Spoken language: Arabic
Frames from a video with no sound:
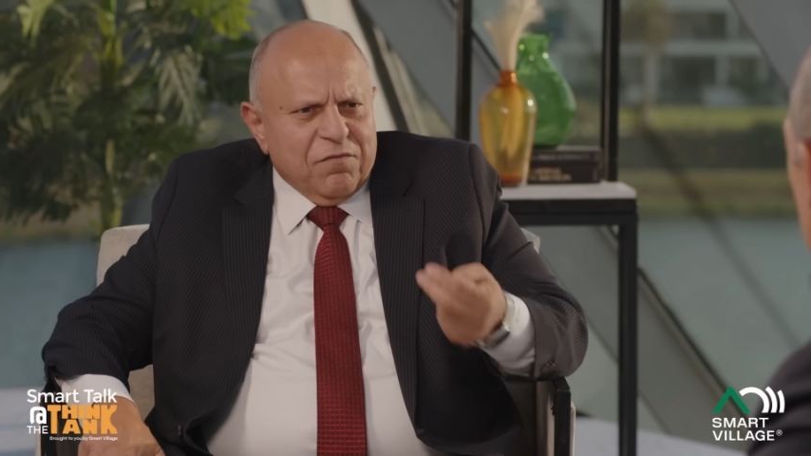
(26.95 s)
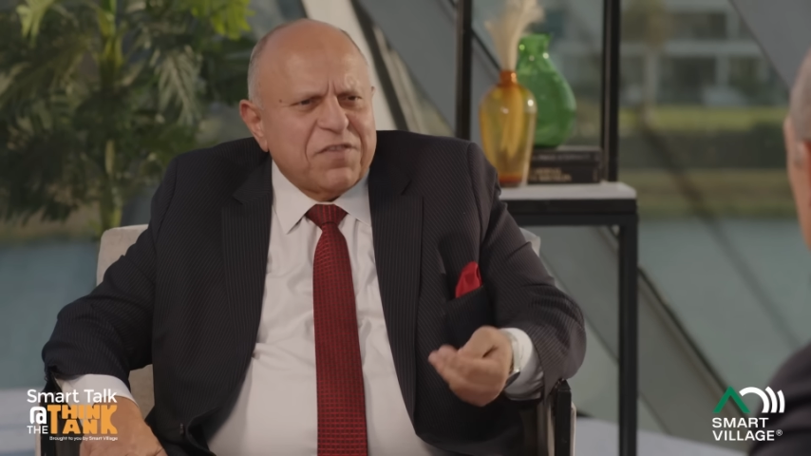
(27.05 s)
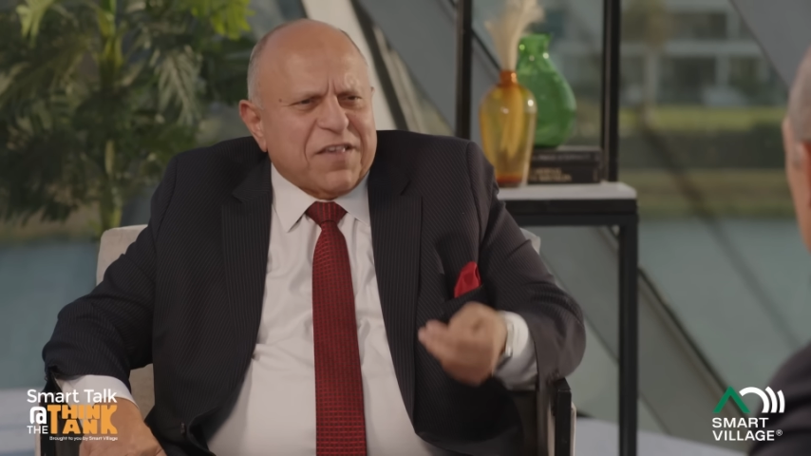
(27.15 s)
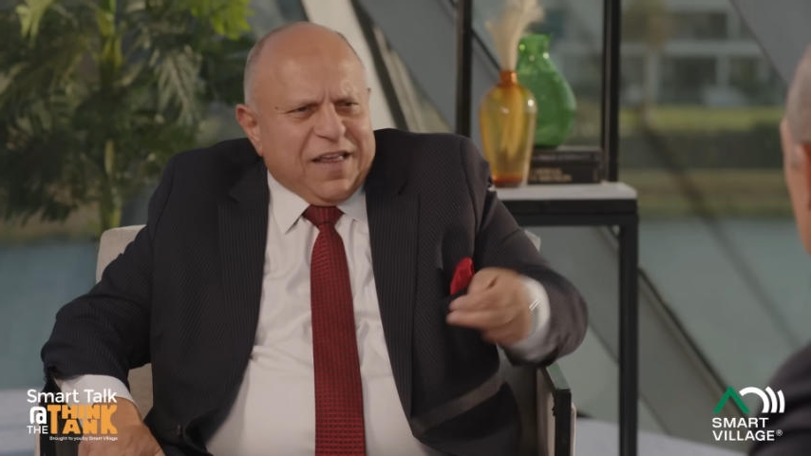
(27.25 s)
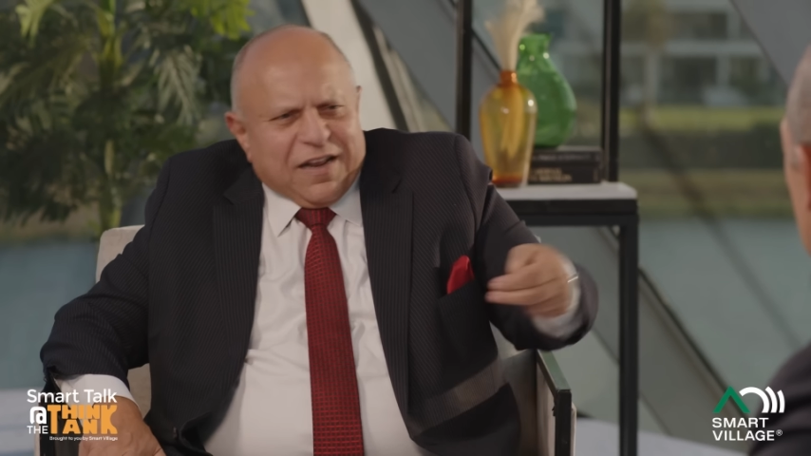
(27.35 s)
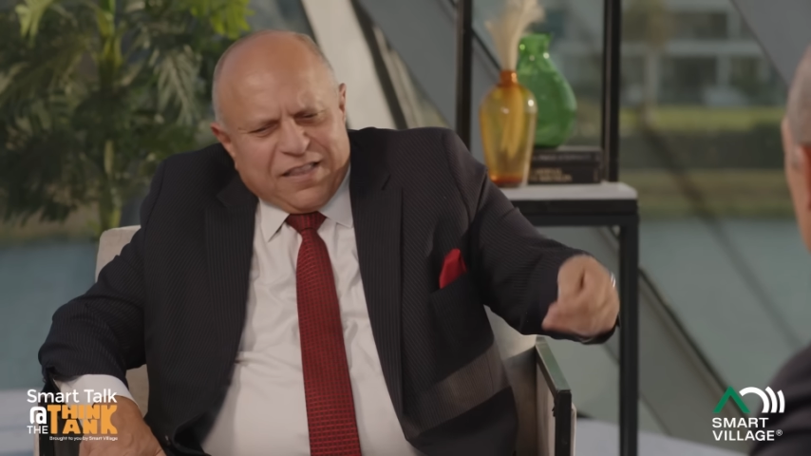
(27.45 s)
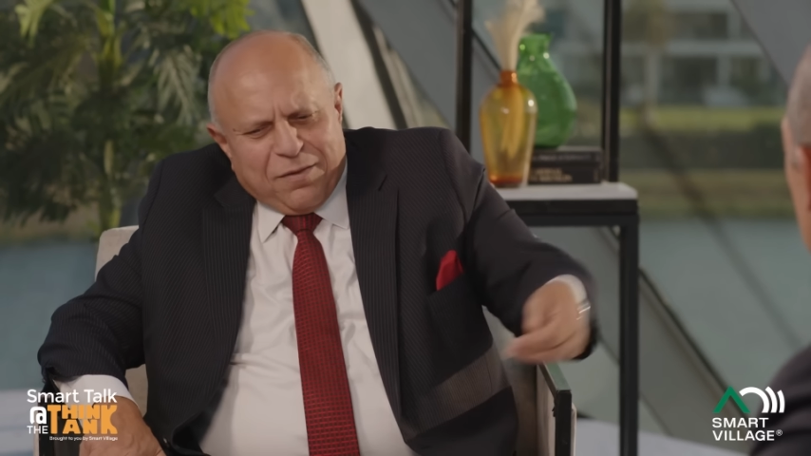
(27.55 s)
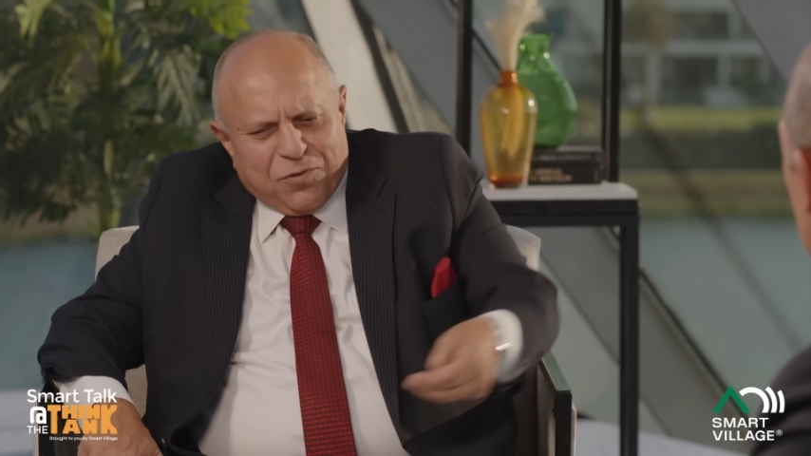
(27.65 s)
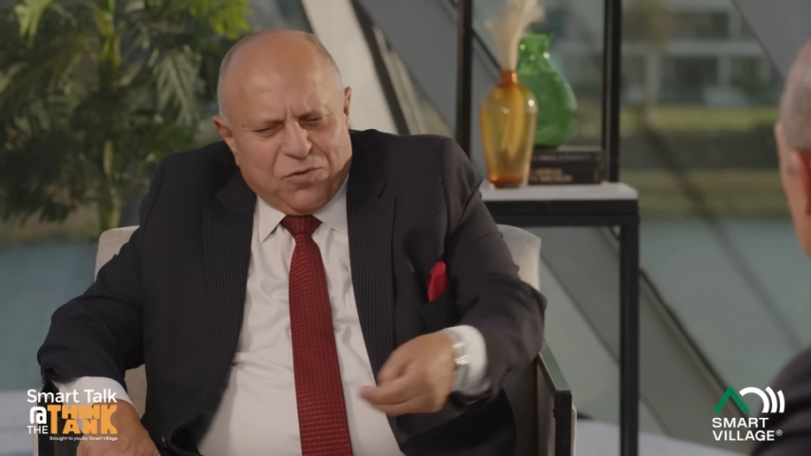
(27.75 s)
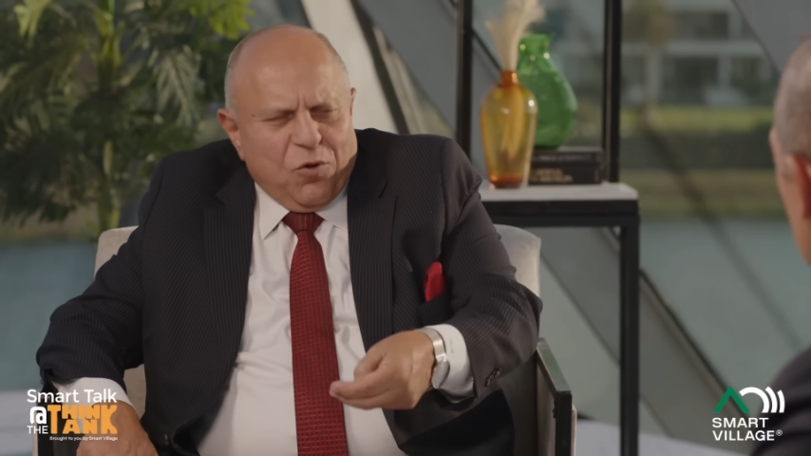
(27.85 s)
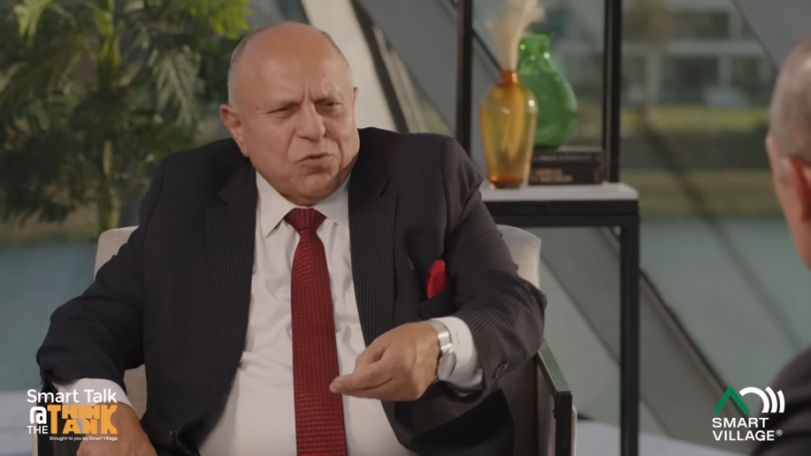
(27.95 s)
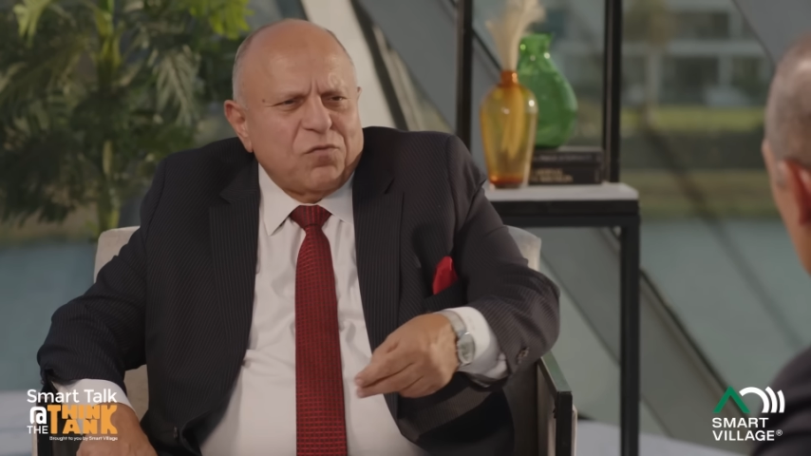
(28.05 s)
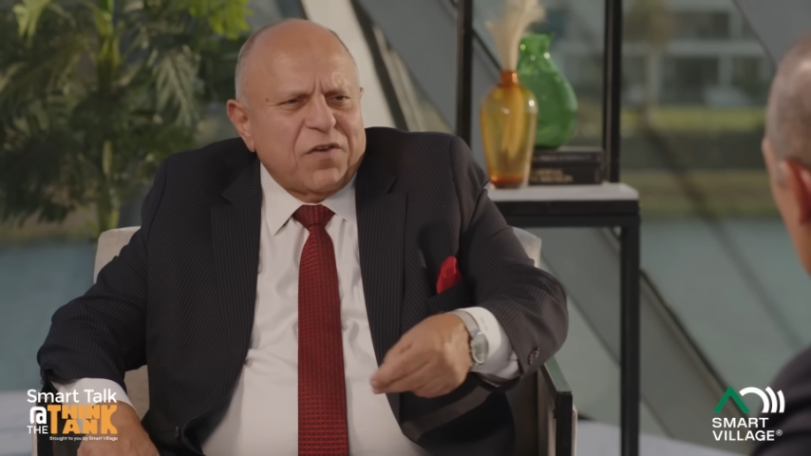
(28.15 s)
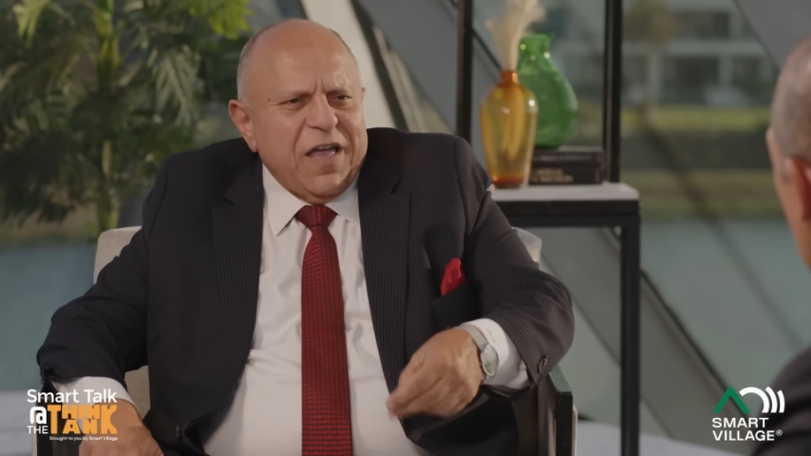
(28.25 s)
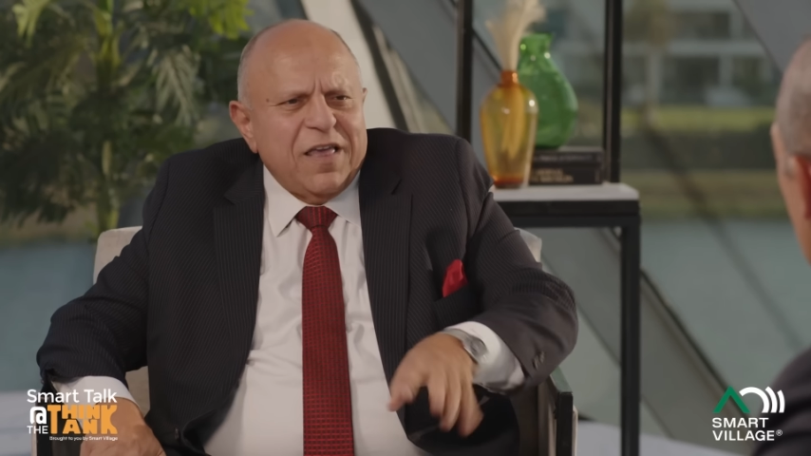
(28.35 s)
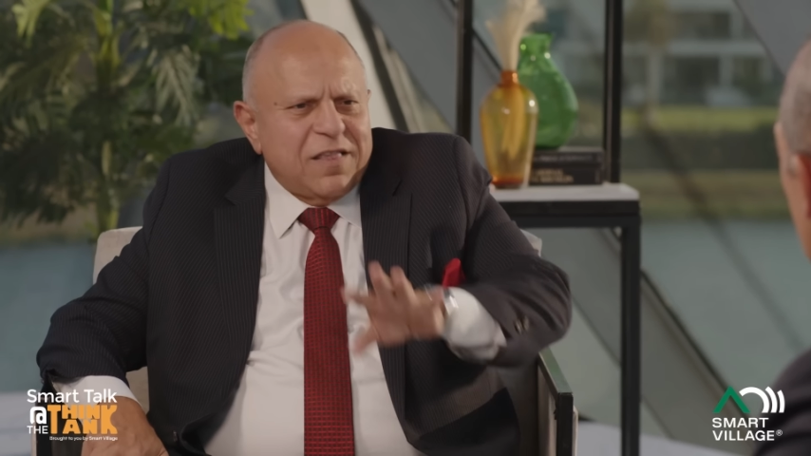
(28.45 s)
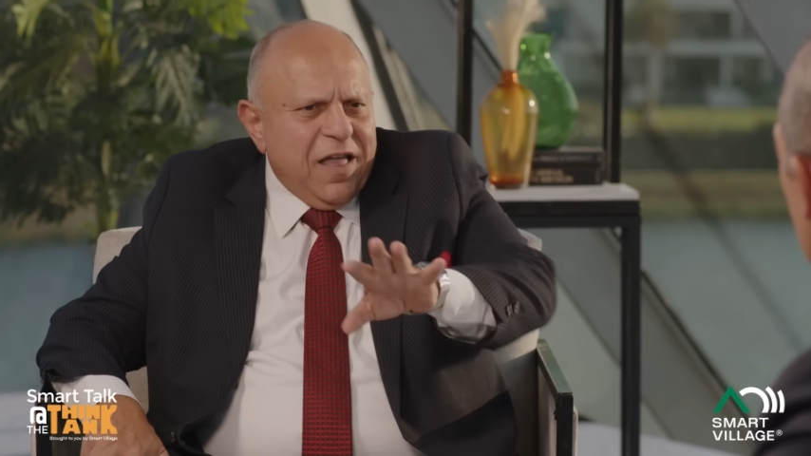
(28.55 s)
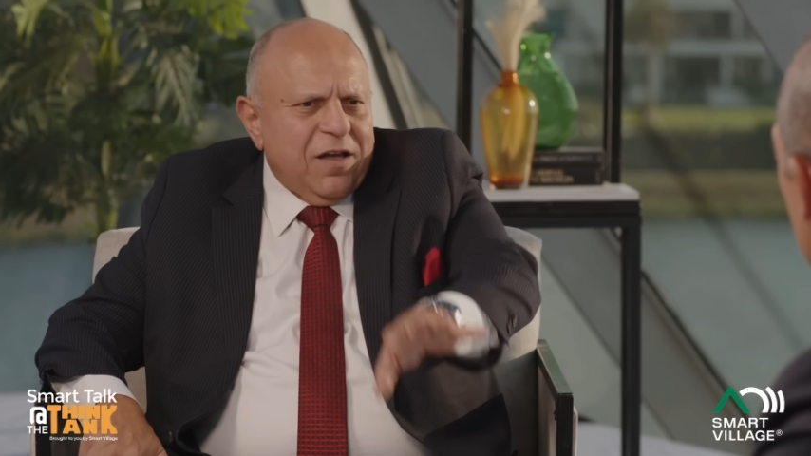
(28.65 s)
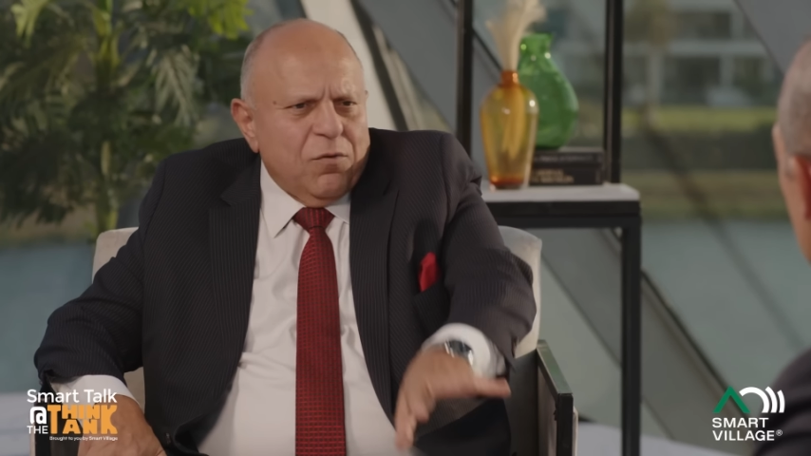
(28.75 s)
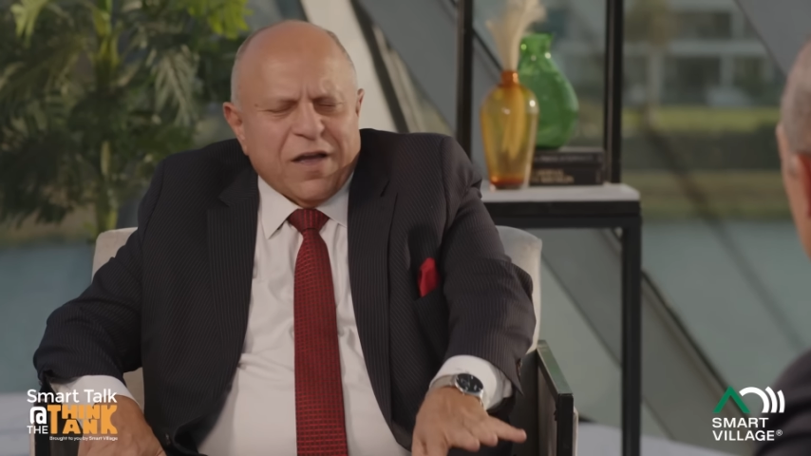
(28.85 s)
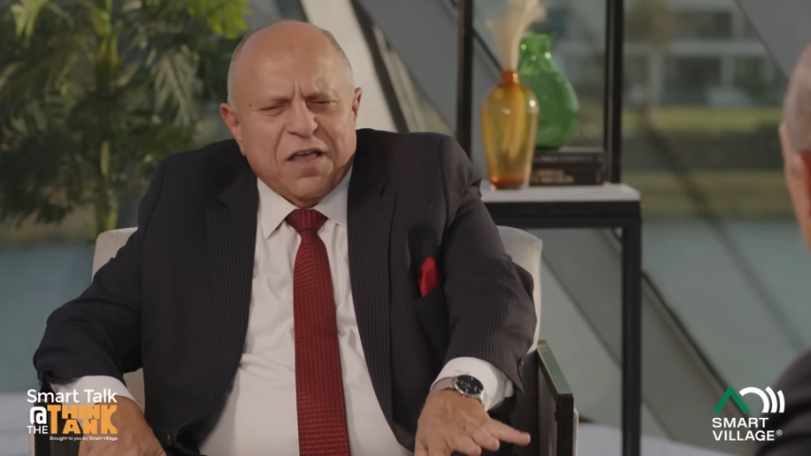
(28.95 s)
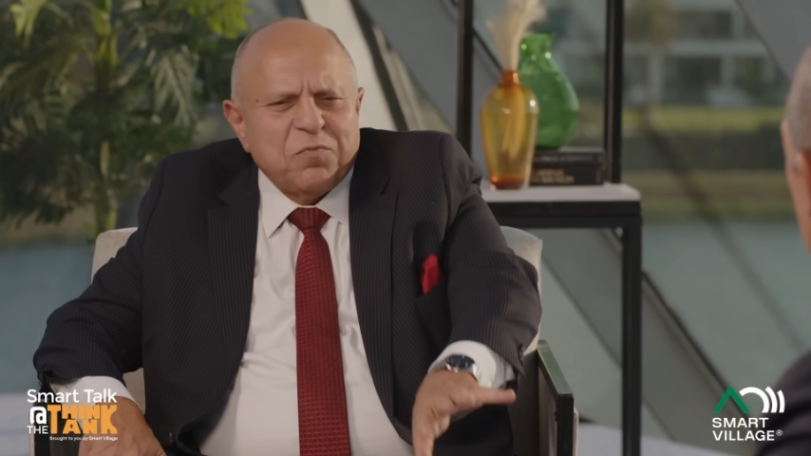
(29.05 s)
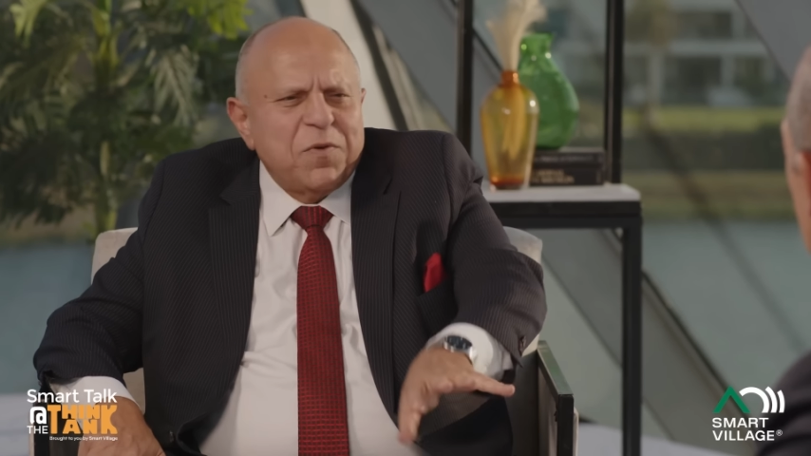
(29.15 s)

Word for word: فيزيكال كده بتحطه في الجهاز لا هو الجهاز